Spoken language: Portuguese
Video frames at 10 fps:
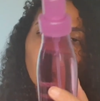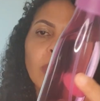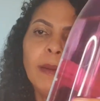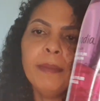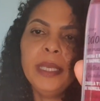
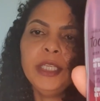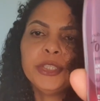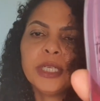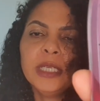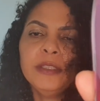O
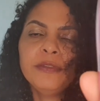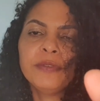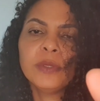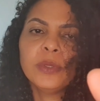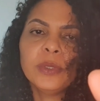ameixa e
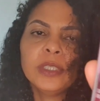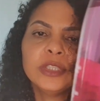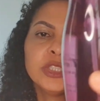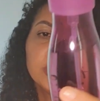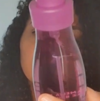flor
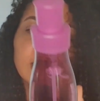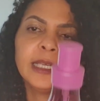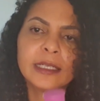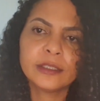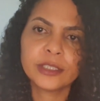de
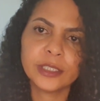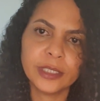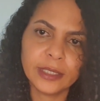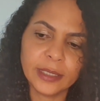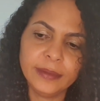
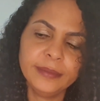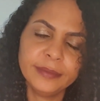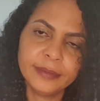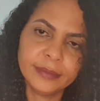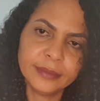laranjeira.
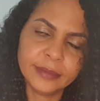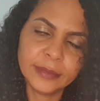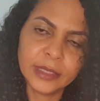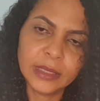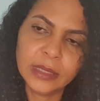
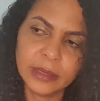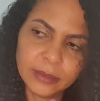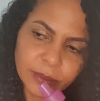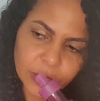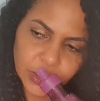
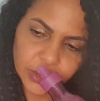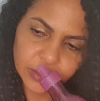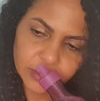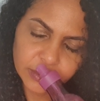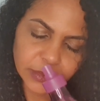
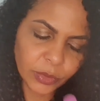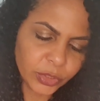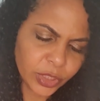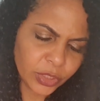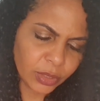Muito.
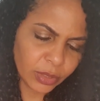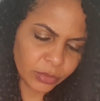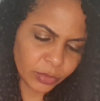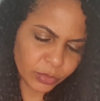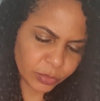Ô, gente,
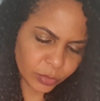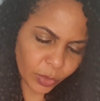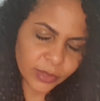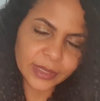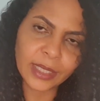eu tô,
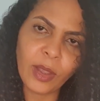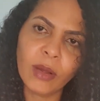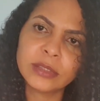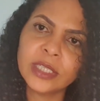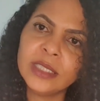tô sem
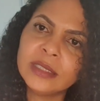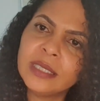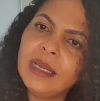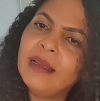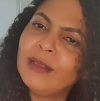óculos,
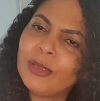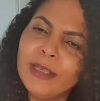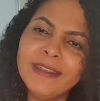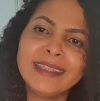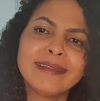gente. eu tô
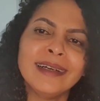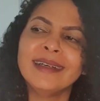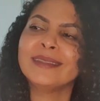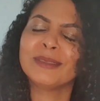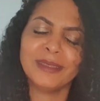
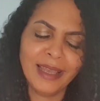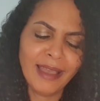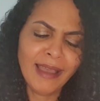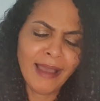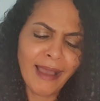inventando.
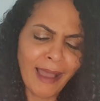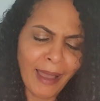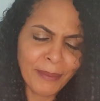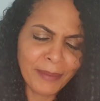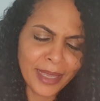
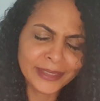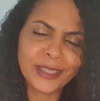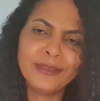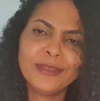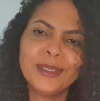
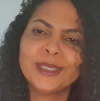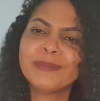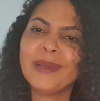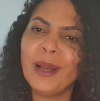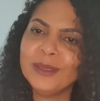Ameixa e flor
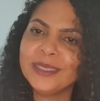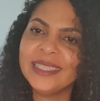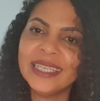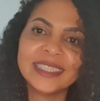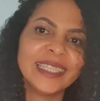de
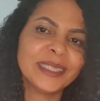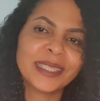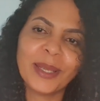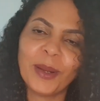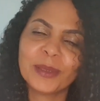baunilha. Gente,
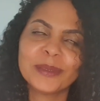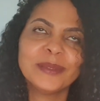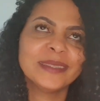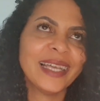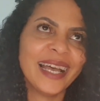sem óculos
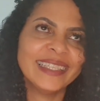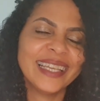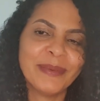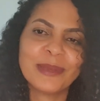não dá, né?